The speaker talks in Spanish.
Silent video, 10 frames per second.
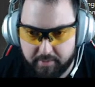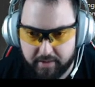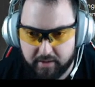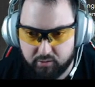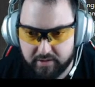
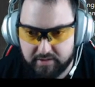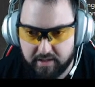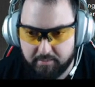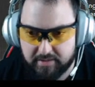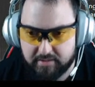para conquistar
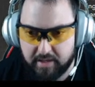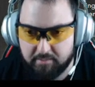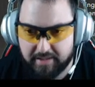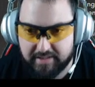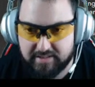el mes el
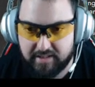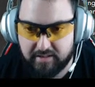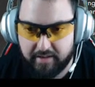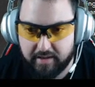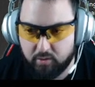martes
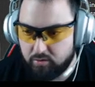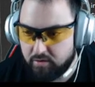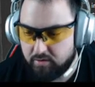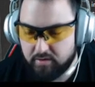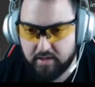30 de
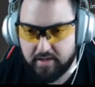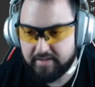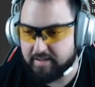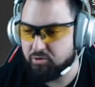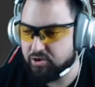julio.
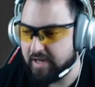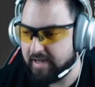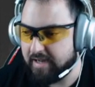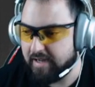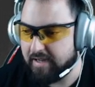Estamos
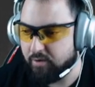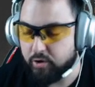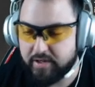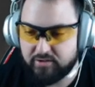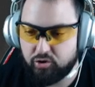a
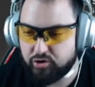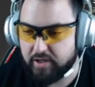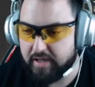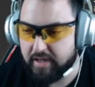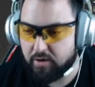hoy es 2
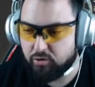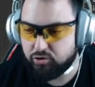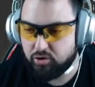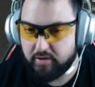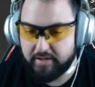de
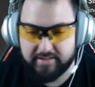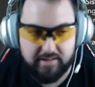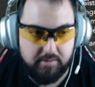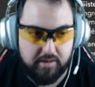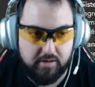agosto.
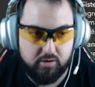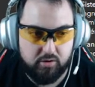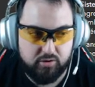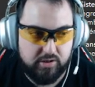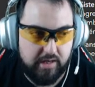Este
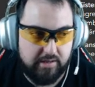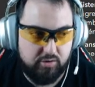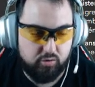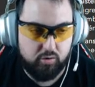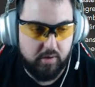vídeo en
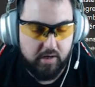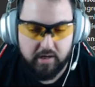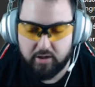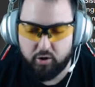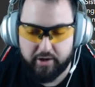YouTube
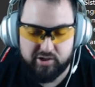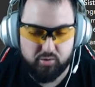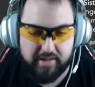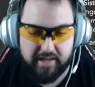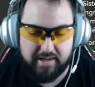lo
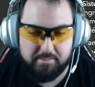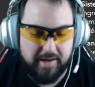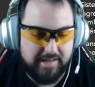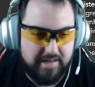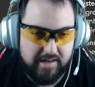resubiré
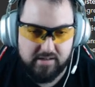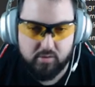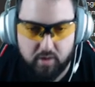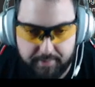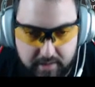mañana
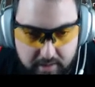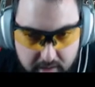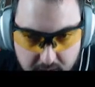seguramente,